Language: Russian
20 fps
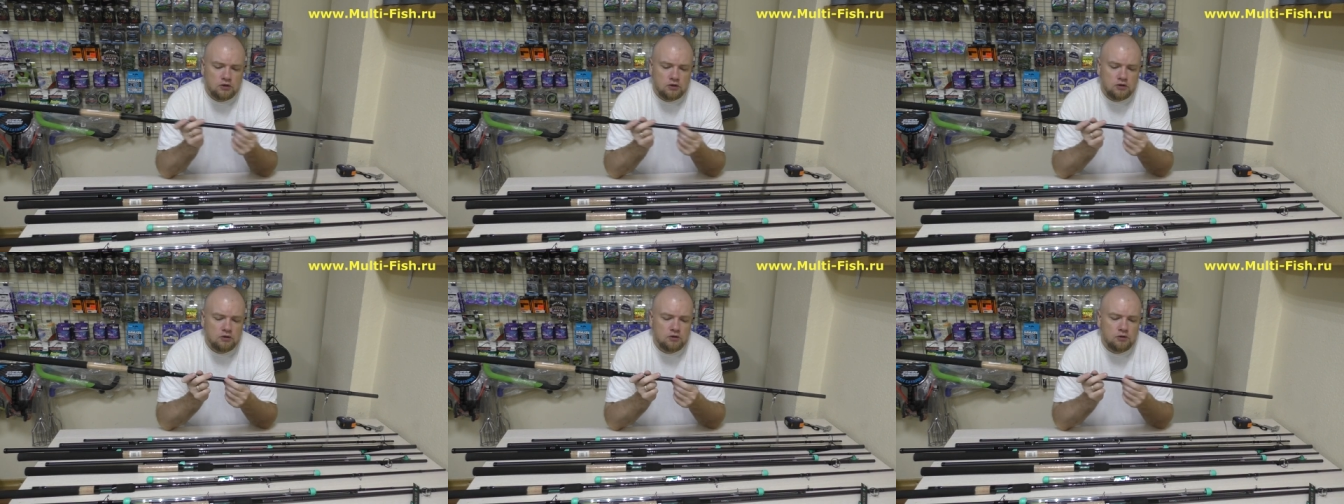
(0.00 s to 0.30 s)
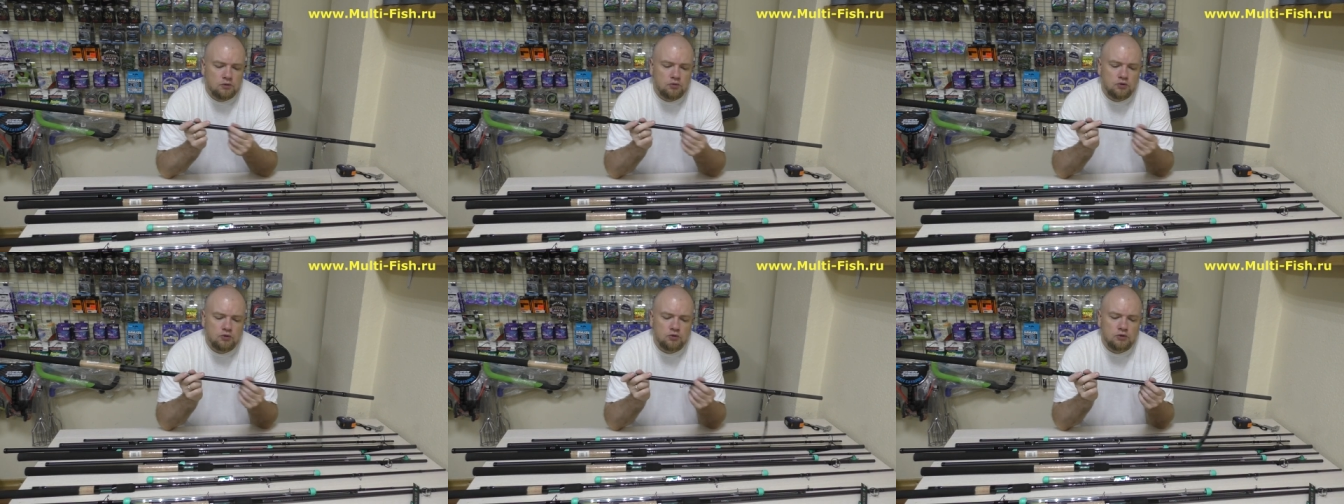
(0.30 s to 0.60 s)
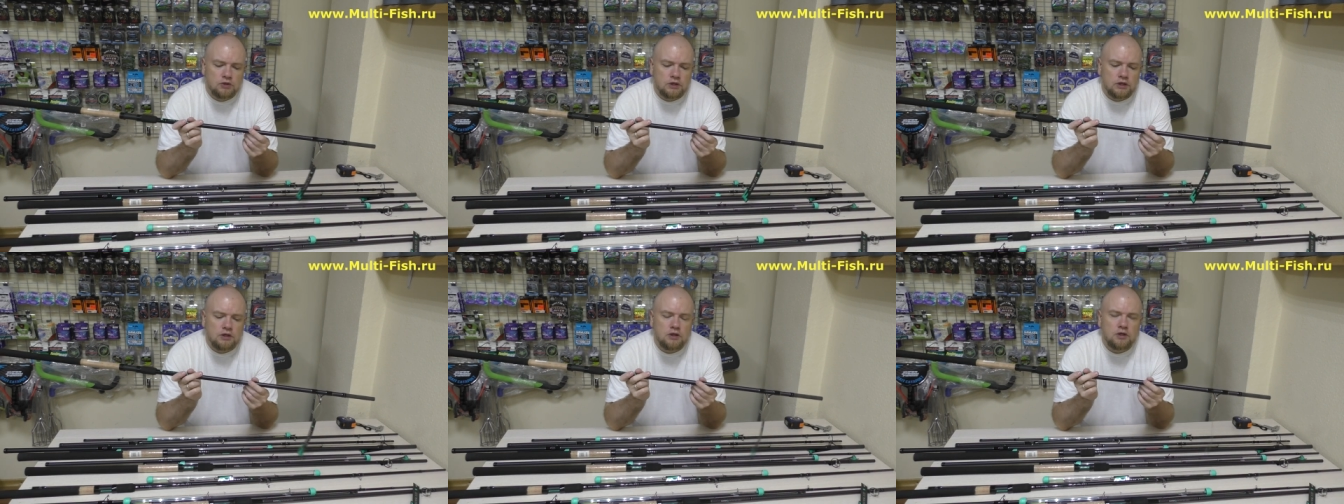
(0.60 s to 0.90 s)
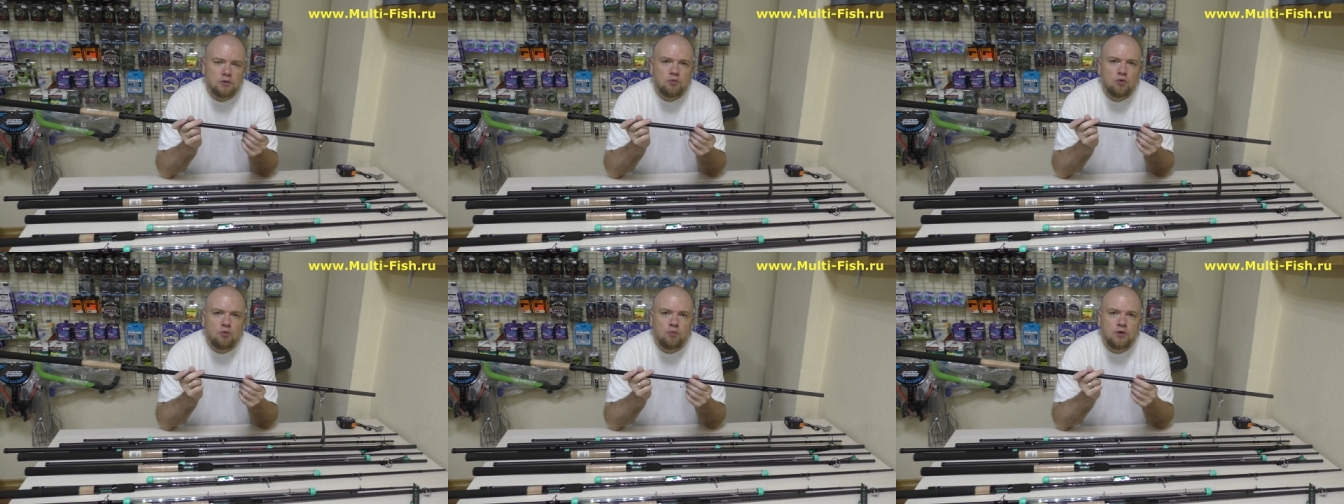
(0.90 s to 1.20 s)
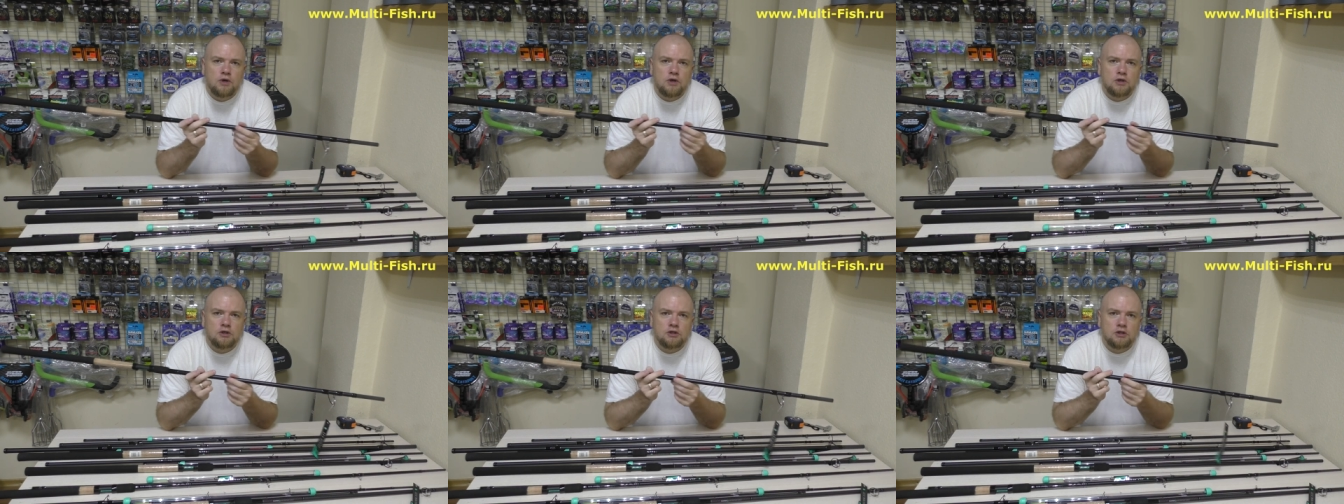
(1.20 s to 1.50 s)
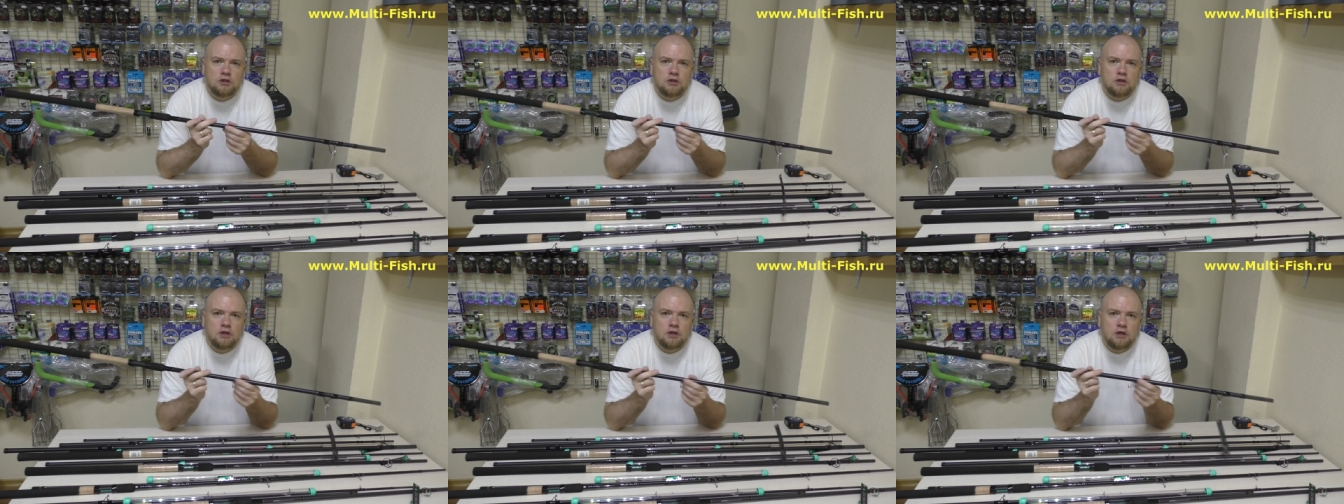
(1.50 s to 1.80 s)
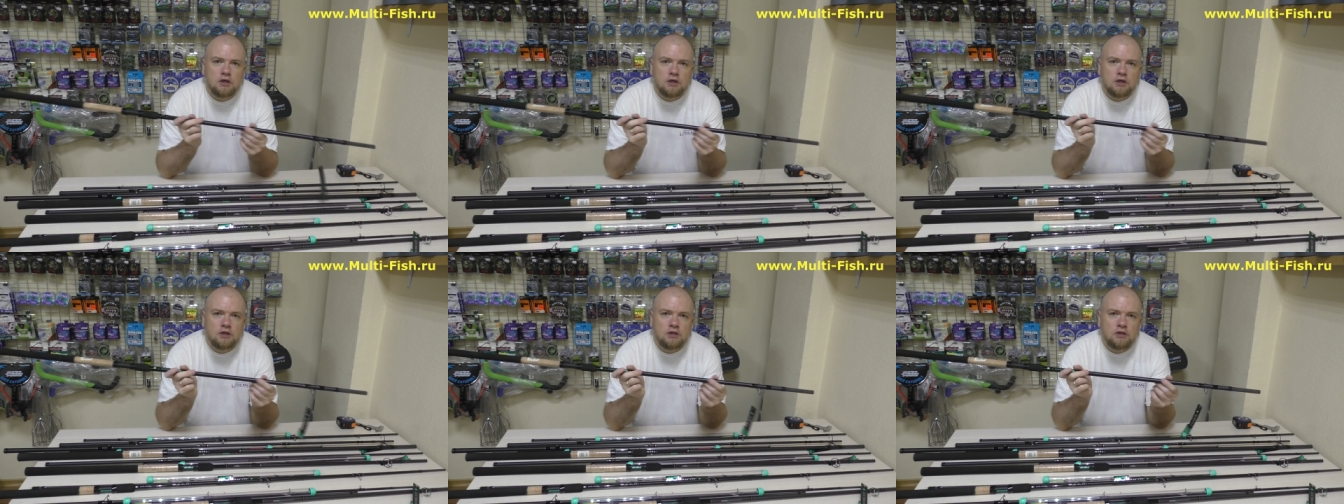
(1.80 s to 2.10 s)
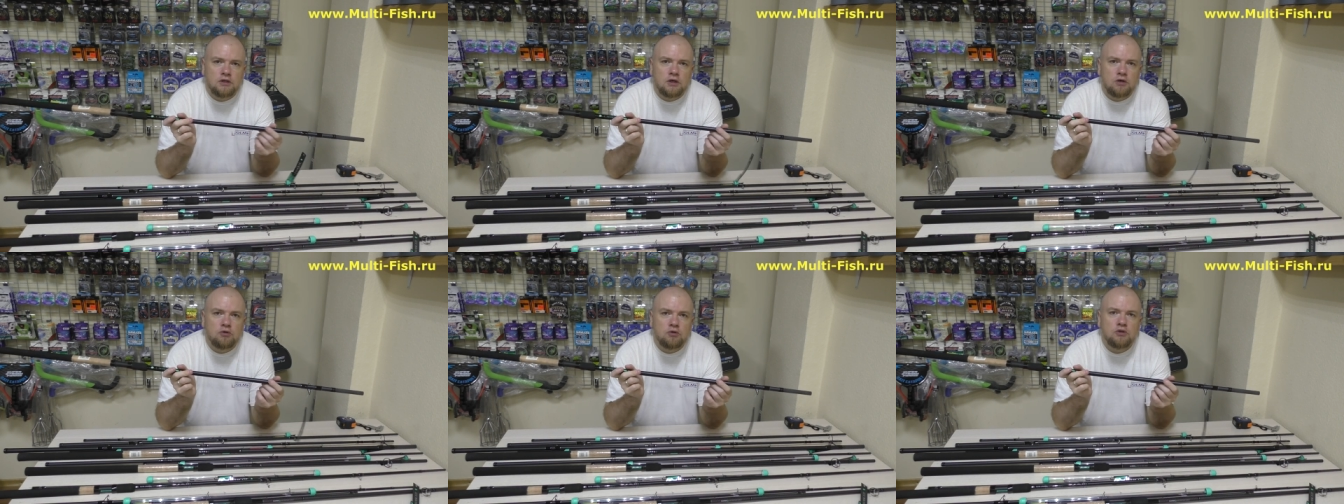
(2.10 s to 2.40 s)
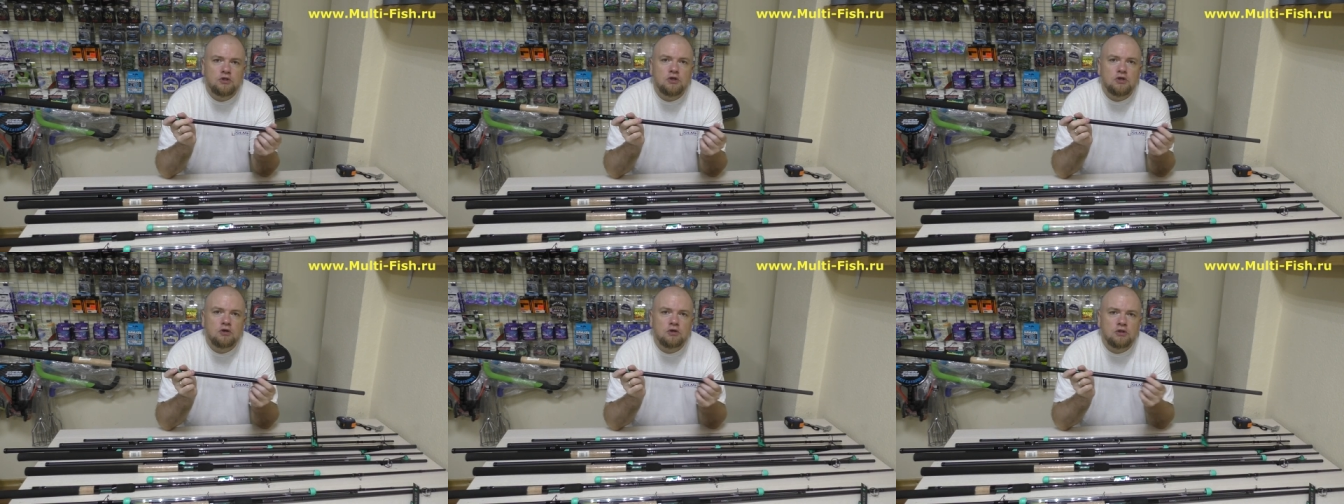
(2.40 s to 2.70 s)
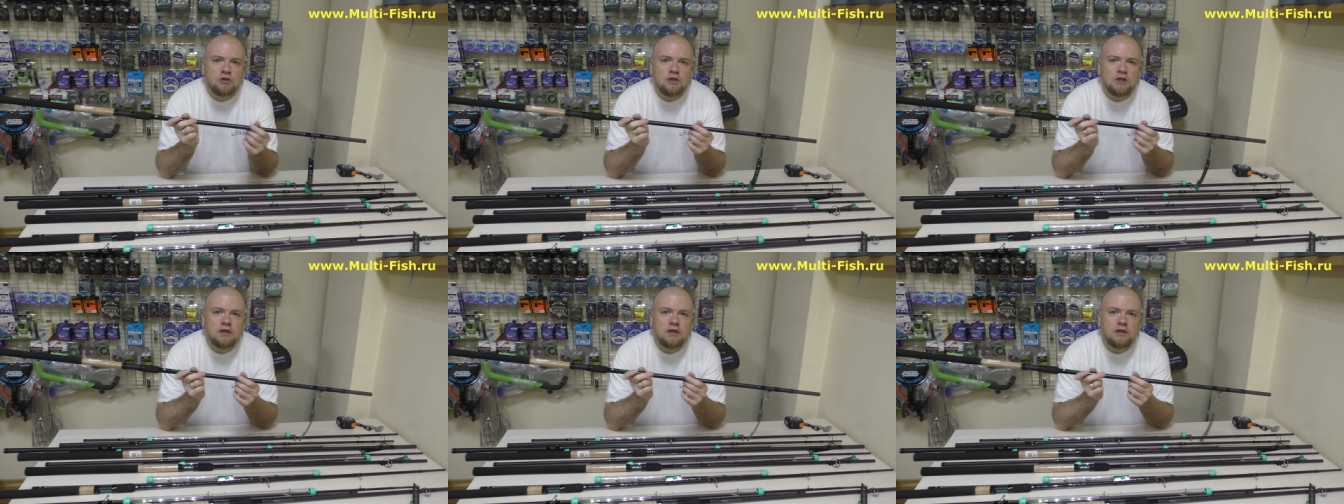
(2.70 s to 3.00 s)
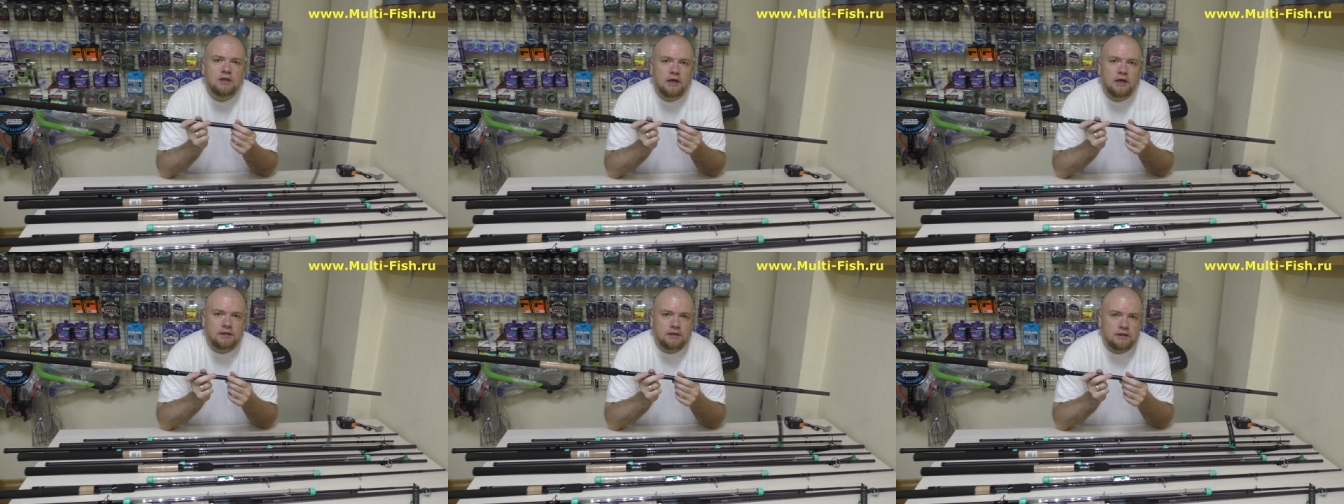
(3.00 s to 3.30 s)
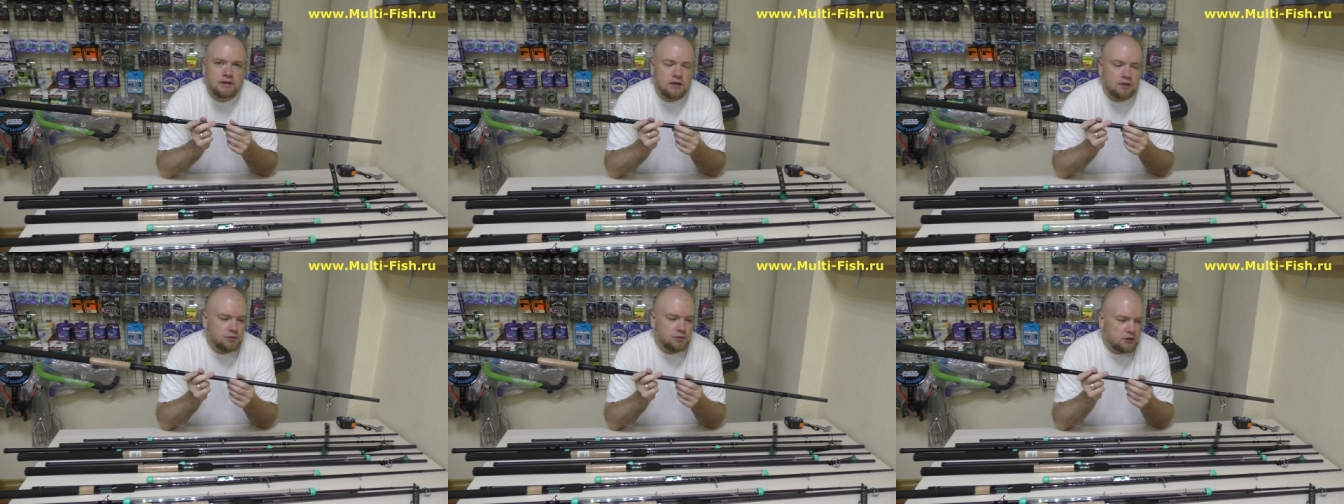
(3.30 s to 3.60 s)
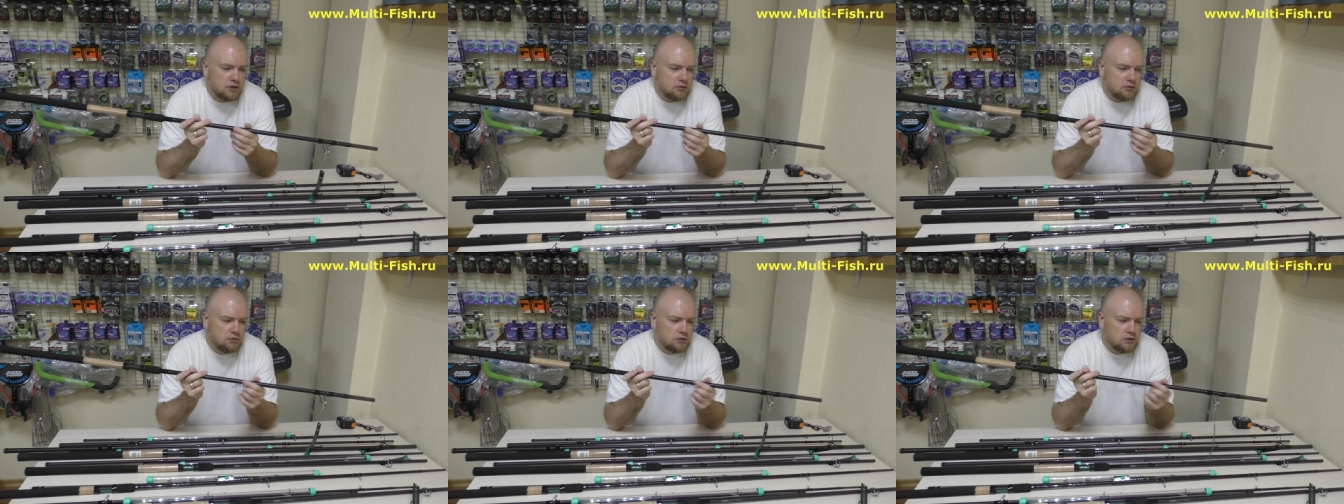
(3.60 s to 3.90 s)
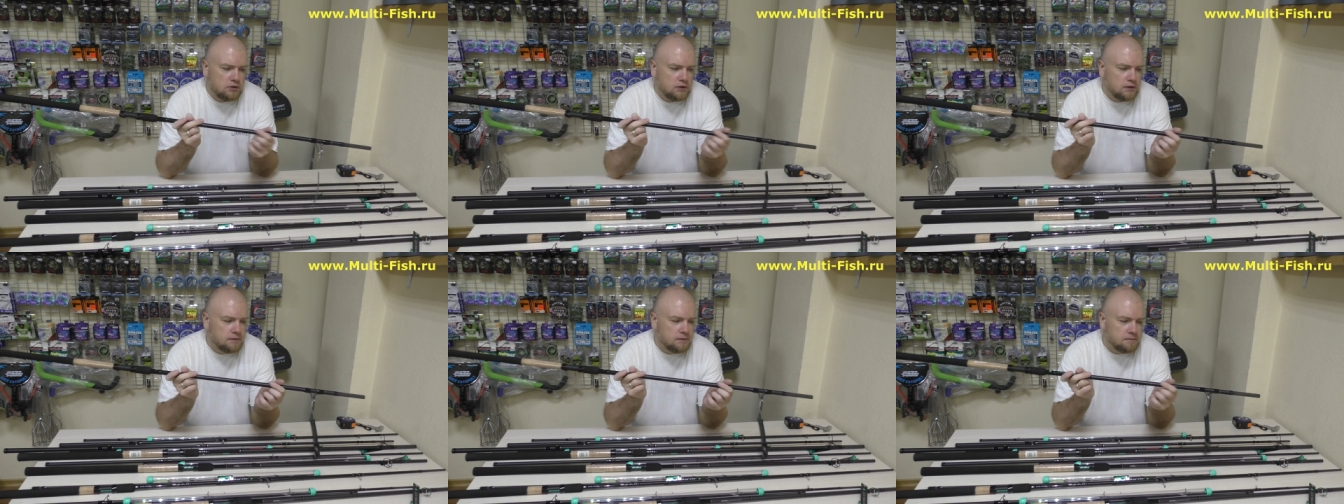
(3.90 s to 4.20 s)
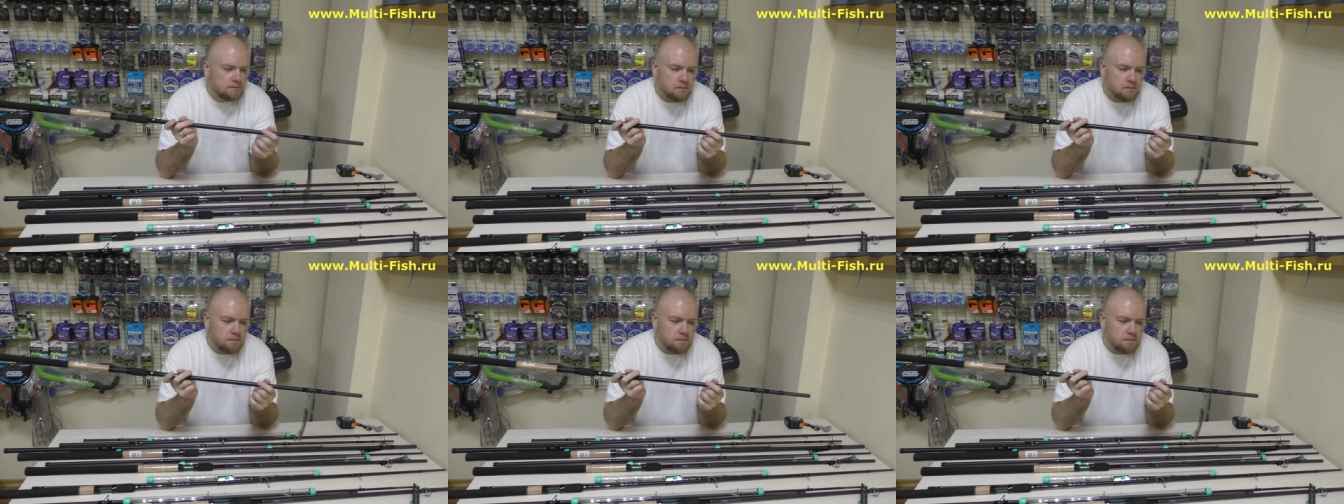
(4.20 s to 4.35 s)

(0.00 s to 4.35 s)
э, будут такие пупырышки, да, он не, не гладкий абсолютно.